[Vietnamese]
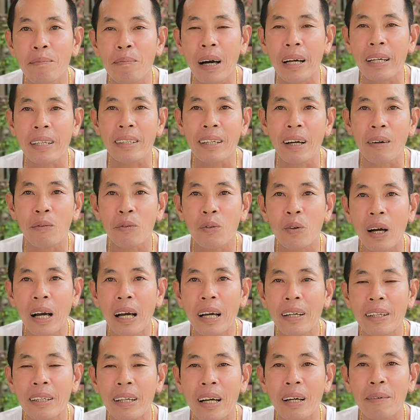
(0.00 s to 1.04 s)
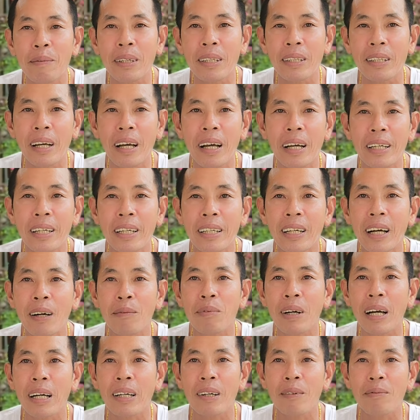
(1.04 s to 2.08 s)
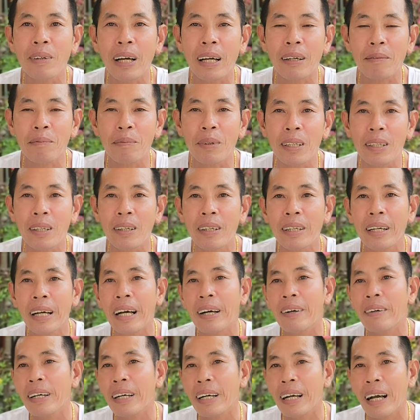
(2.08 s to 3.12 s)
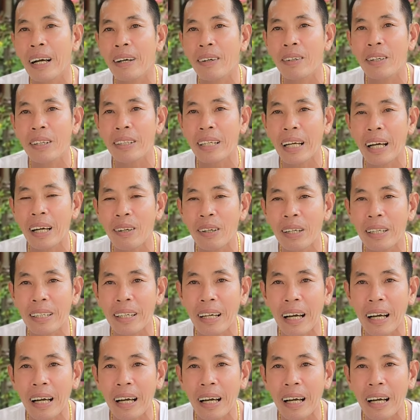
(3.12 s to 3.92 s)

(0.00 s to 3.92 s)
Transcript: mệt nhọc quá giờ mình về cứ cọc cạch cọc cạch mình có rau ăn rau có cháo ăn yeah.